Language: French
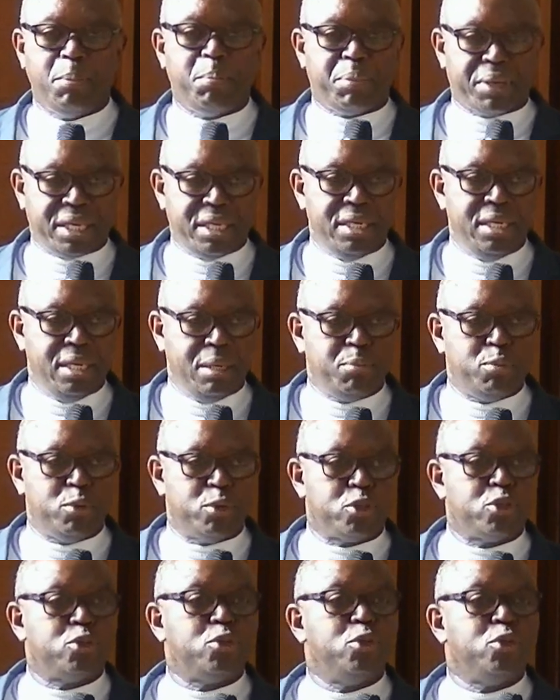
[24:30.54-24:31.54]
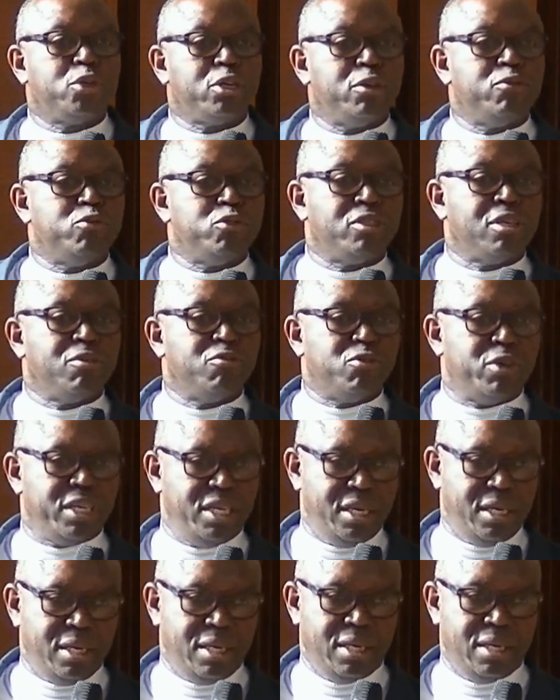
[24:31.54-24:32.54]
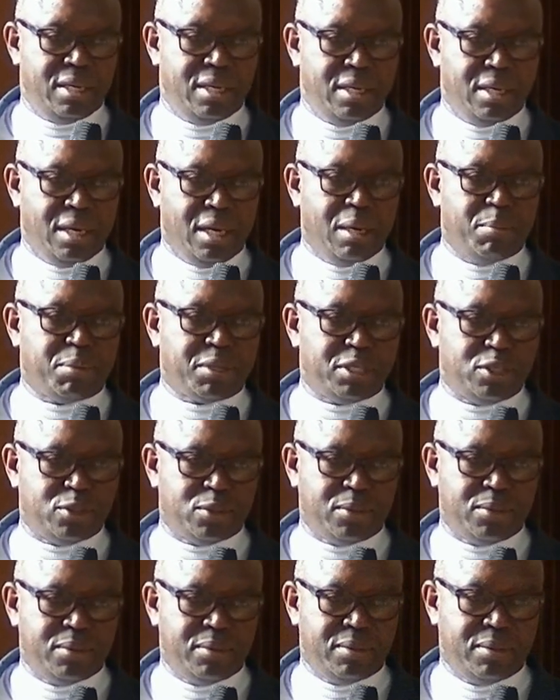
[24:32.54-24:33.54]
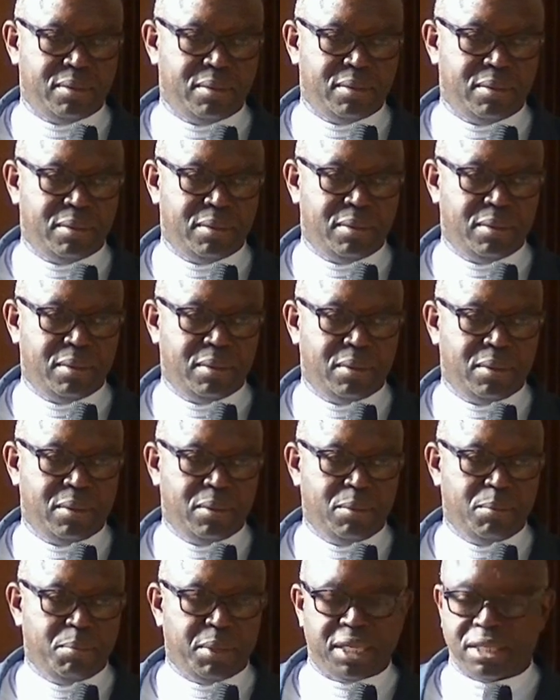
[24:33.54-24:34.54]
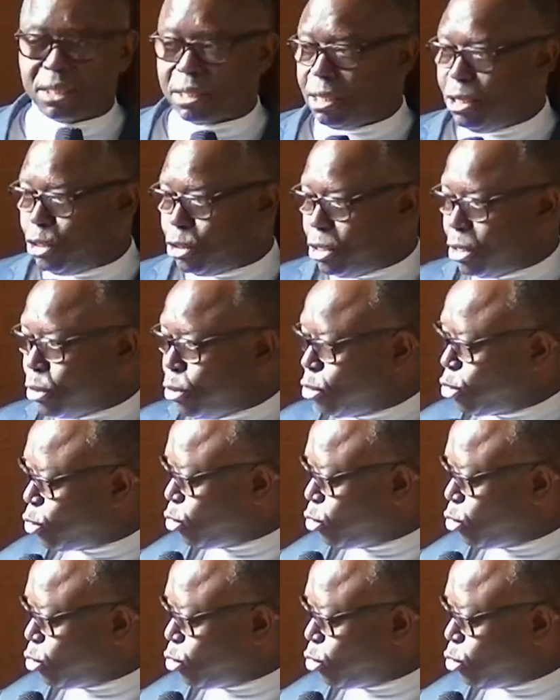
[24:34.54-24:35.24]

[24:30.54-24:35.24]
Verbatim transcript: priez pour ceux que vous envoyez en prison, parce qu'ils seront